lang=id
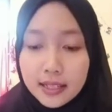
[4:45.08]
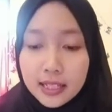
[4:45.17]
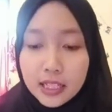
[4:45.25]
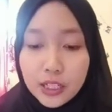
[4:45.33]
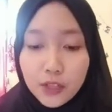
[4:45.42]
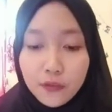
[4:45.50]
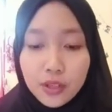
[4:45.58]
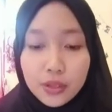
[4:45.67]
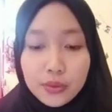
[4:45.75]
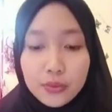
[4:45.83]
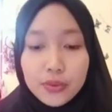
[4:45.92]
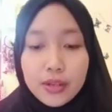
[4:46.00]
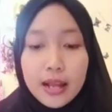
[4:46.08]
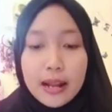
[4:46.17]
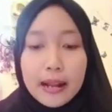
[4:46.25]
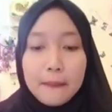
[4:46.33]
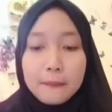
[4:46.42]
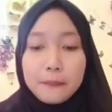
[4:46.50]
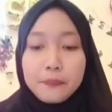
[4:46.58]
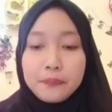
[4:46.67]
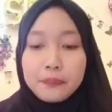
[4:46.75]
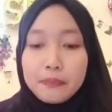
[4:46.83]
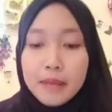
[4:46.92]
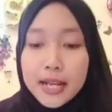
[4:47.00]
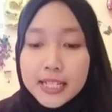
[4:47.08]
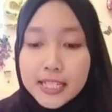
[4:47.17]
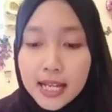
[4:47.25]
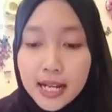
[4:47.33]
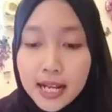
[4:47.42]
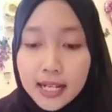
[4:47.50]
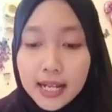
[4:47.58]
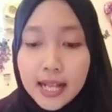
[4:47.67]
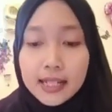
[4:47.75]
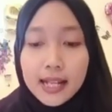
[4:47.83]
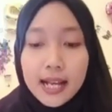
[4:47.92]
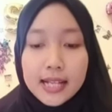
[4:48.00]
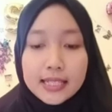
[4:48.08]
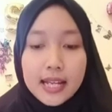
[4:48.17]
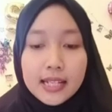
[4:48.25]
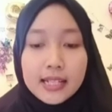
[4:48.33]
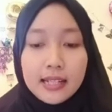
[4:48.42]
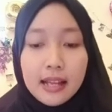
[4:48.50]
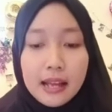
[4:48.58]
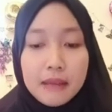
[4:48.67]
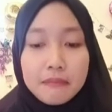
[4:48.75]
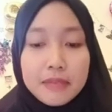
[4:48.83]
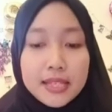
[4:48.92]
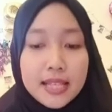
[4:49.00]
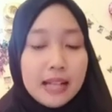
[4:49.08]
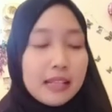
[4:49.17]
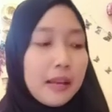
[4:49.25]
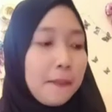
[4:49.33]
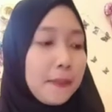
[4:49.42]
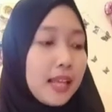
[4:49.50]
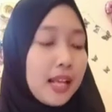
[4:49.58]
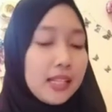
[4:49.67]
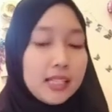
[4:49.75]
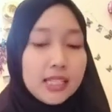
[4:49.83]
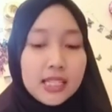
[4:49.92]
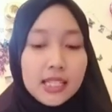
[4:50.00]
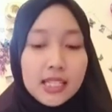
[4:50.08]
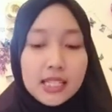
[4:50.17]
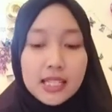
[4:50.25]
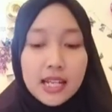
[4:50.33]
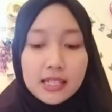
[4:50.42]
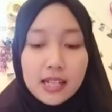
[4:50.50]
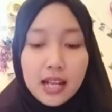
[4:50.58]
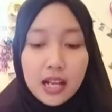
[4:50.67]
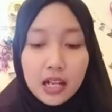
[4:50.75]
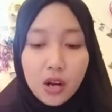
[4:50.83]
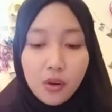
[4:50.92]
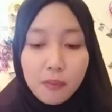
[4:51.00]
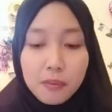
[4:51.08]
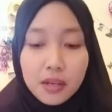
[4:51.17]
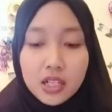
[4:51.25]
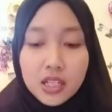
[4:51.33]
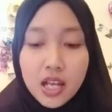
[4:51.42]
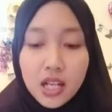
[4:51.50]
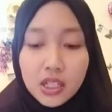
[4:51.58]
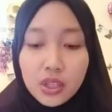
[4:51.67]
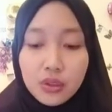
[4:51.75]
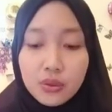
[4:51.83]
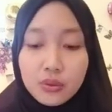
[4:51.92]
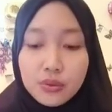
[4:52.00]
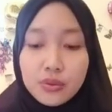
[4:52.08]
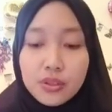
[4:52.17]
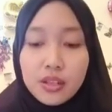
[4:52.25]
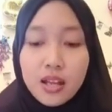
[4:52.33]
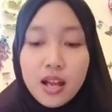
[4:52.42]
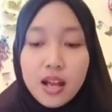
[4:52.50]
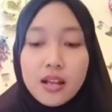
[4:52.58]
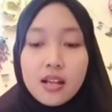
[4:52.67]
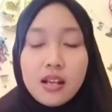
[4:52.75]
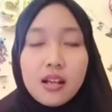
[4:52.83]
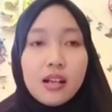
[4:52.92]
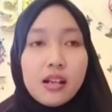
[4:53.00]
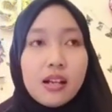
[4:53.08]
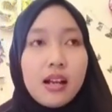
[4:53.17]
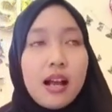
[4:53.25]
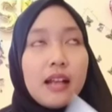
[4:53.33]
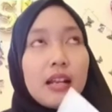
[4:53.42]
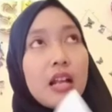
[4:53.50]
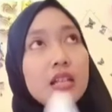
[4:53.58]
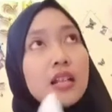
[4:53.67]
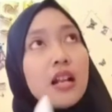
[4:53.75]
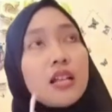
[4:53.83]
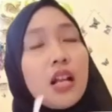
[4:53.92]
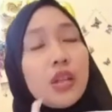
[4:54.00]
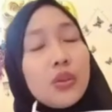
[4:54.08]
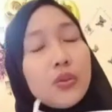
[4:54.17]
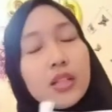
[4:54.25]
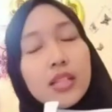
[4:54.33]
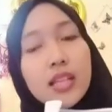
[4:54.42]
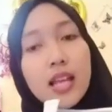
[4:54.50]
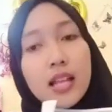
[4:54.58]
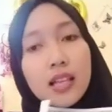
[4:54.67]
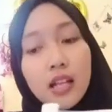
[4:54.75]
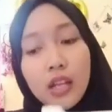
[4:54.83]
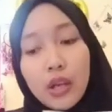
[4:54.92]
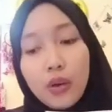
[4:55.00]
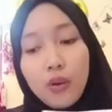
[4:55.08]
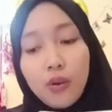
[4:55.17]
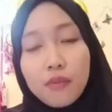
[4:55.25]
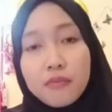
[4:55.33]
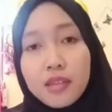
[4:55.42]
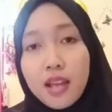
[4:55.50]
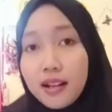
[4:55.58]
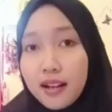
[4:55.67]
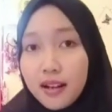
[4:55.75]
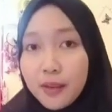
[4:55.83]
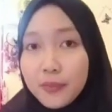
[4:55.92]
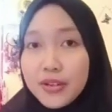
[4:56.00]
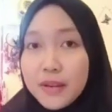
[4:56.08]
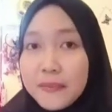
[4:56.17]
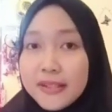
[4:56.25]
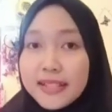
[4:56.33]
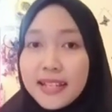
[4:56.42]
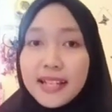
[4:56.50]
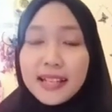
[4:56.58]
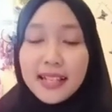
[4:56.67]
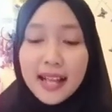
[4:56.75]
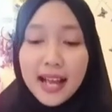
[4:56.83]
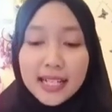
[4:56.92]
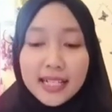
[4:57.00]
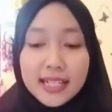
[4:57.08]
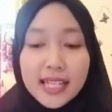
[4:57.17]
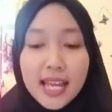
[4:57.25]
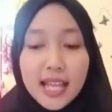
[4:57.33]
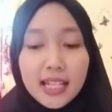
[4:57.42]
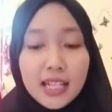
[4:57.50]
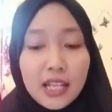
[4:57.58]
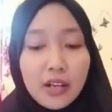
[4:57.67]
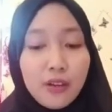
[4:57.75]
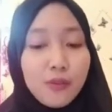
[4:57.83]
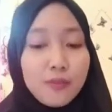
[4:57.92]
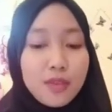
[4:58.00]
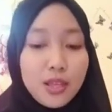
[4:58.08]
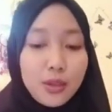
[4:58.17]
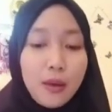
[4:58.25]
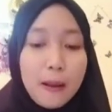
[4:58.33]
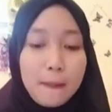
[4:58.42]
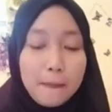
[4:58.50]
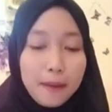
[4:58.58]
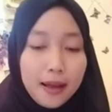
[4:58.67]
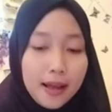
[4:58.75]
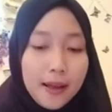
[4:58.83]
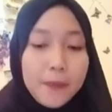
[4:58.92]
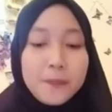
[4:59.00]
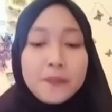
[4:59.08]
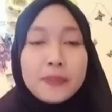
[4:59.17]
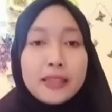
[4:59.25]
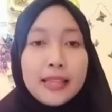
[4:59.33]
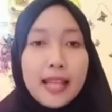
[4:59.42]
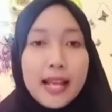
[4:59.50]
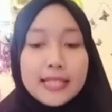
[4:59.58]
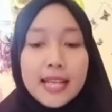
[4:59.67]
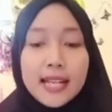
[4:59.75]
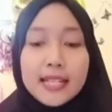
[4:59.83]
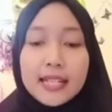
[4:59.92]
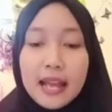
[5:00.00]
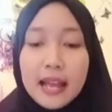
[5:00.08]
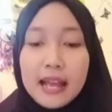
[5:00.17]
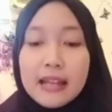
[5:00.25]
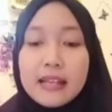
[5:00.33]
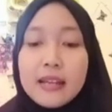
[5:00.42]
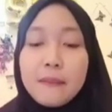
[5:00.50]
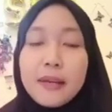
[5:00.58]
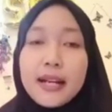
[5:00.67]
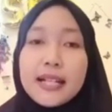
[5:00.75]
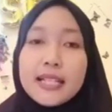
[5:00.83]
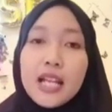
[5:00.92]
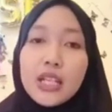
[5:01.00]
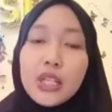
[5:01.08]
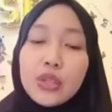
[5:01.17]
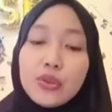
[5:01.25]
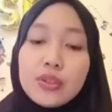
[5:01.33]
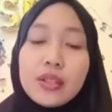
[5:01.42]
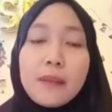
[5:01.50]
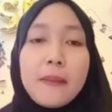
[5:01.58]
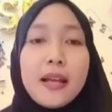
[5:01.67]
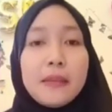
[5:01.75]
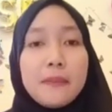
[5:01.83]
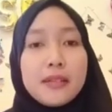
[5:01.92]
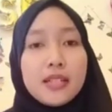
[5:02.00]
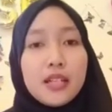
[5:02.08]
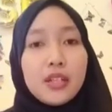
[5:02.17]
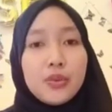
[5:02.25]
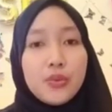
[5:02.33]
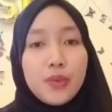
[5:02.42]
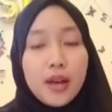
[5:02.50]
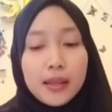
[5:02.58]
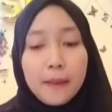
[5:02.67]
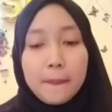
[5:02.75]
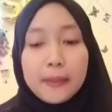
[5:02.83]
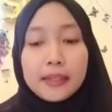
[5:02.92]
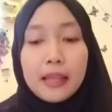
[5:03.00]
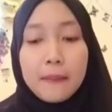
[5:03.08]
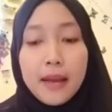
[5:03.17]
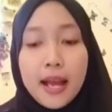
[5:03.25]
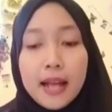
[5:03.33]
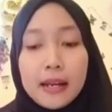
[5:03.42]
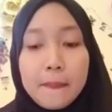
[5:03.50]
individu dalam masyarakat. Nah, jadi Nak, misalnya petani ini. Jadi Nak, kalau pekerjaan itu dia uh, adalah salah satu kegiatan ekonomi. Anak-anak Bunda masih ingat kan kegiatan ekonomi itu apa? Nah, jadi Nak, pekerjaan itu terbagi menjadi dua. Yang pertama ada